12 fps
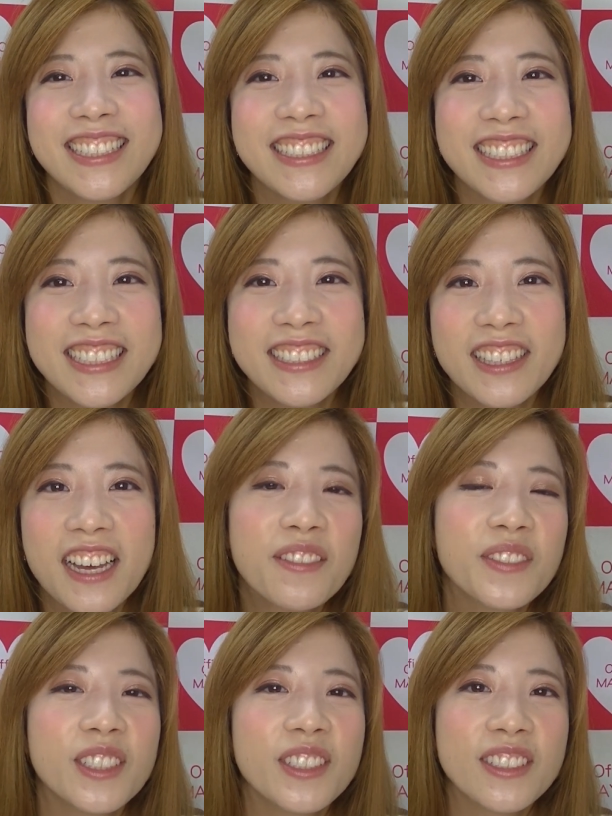
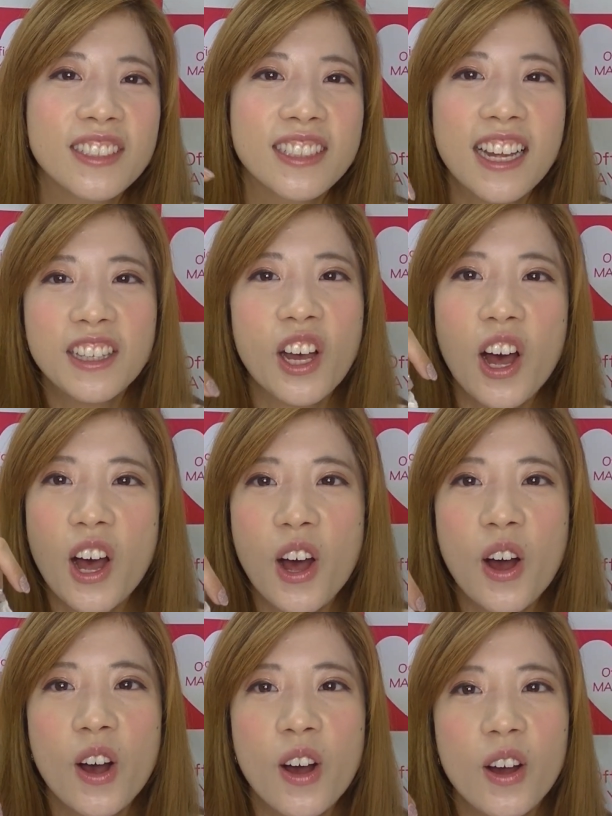シンキングタイム、
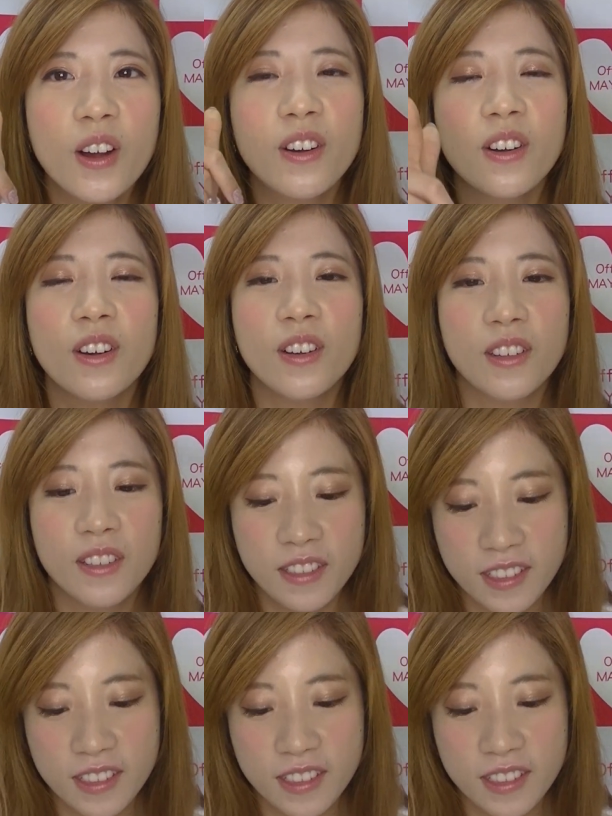スタート